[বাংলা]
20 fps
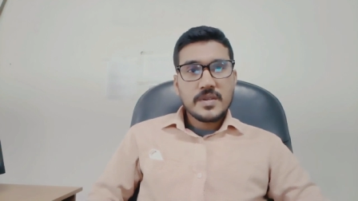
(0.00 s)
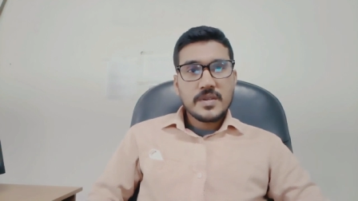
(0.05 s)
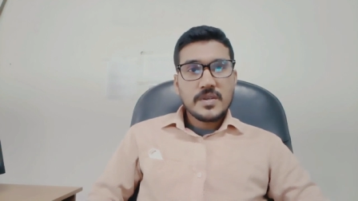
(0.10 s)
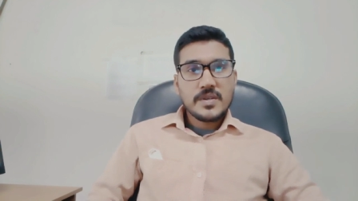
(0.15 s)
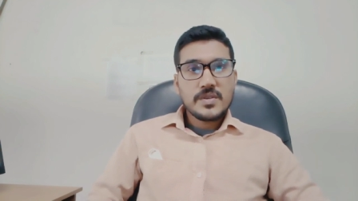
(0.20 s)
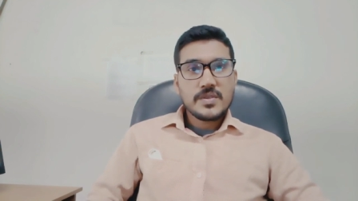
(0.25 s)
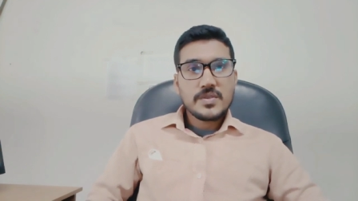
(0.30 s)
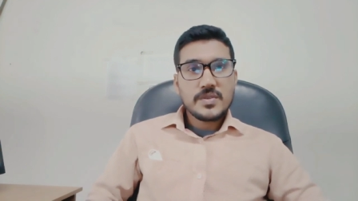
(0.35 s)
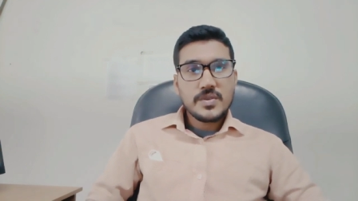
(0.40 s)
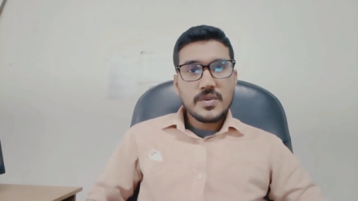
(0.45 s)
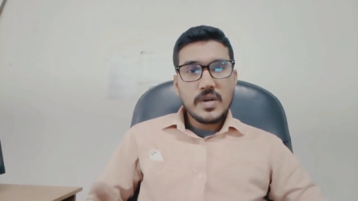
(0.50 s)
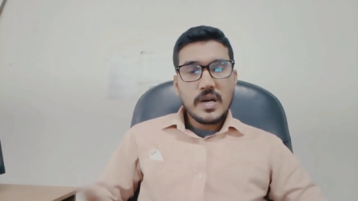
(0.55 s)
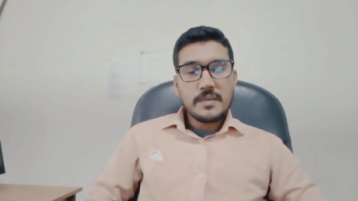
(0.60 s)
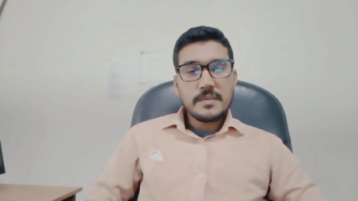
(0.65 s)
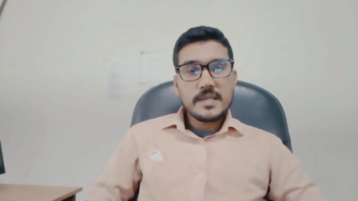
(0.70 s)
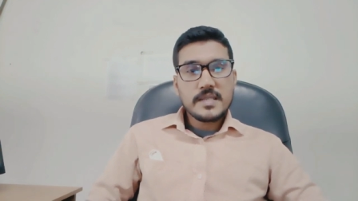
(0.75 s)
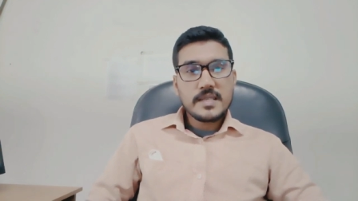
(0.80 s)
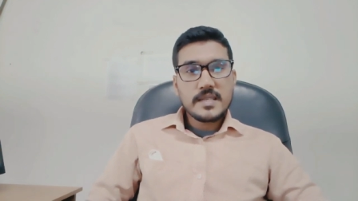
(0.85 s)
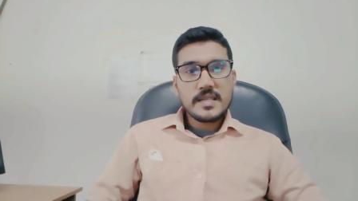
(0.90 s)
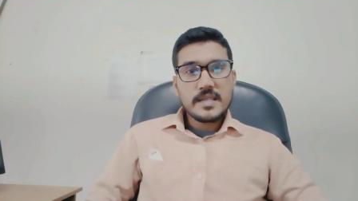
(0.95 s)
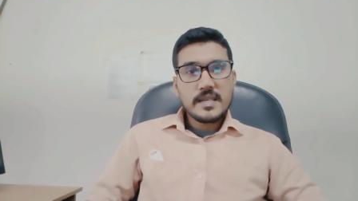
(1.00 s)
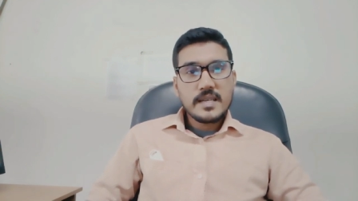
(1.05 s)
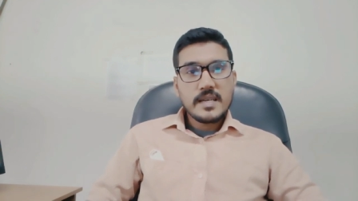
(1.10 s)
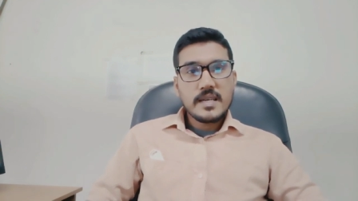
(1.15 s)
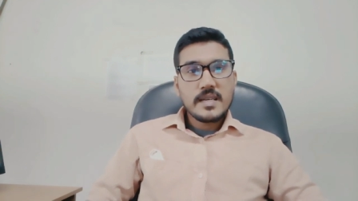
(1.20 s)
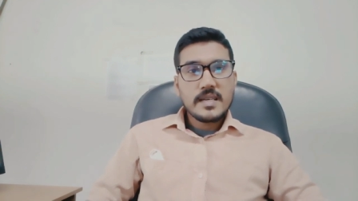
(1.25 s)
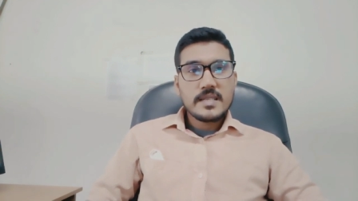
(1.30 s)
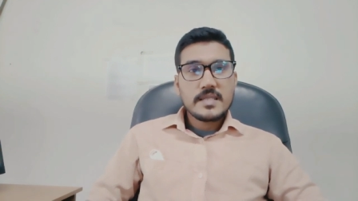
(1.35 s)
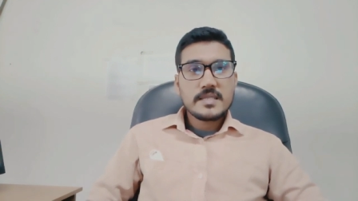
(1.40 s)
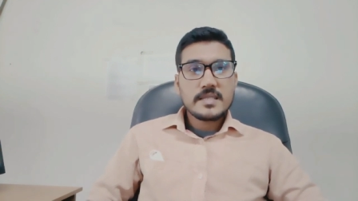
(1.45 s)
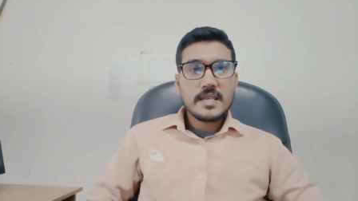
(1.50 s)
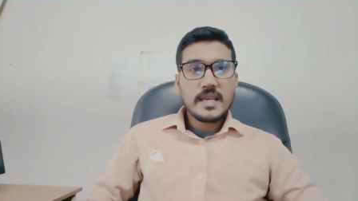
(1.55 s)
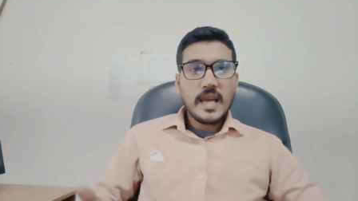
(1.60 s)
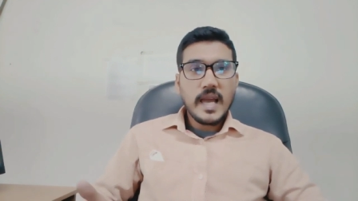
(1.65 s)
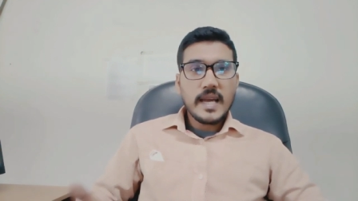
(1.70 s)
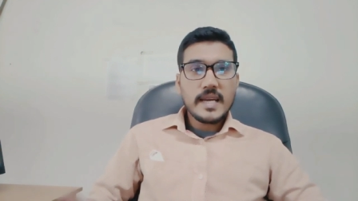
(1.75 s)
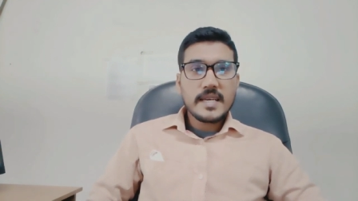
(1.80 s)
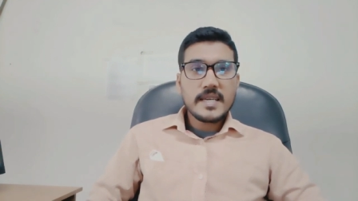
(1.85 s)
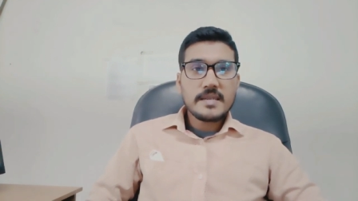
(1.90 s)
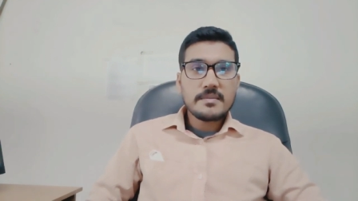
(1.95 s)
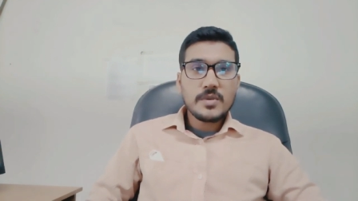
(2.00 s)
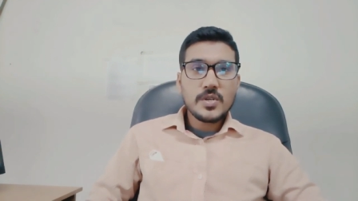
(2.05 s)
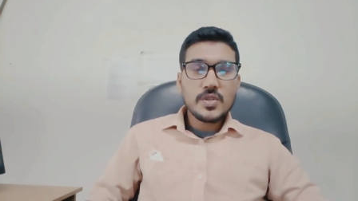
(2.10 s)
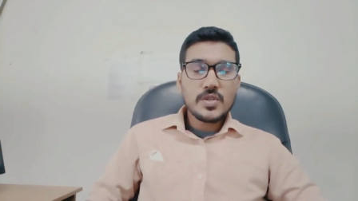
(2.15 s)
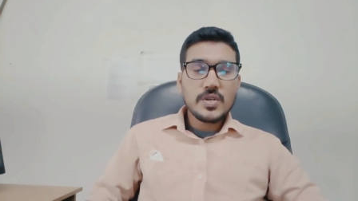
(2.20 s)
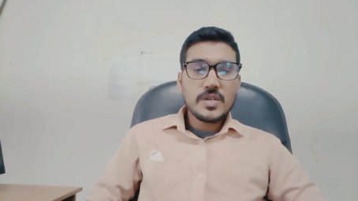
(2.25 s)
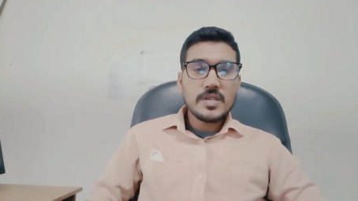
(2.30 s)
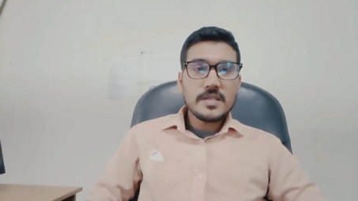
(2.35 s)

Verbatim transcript: সো আমাদের সে আগের মতোই